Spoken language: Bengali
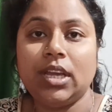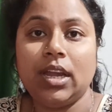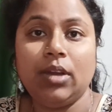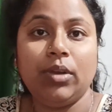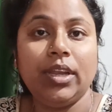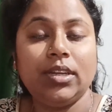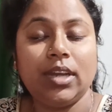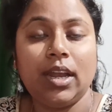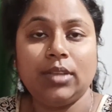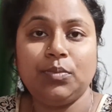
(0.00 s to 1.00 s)
আর অনেকটা
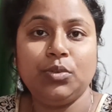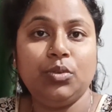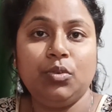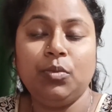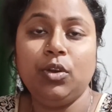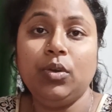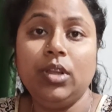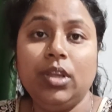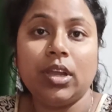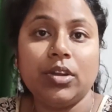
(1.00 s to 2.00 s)
রাত পর্যন্ত ঘুমলো
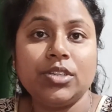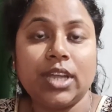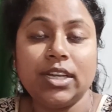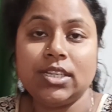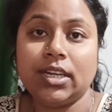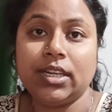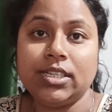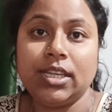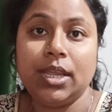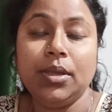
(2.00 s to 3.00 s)
কারণ সাড়ে সাতটা
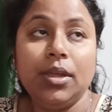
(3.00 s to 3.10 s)
সেই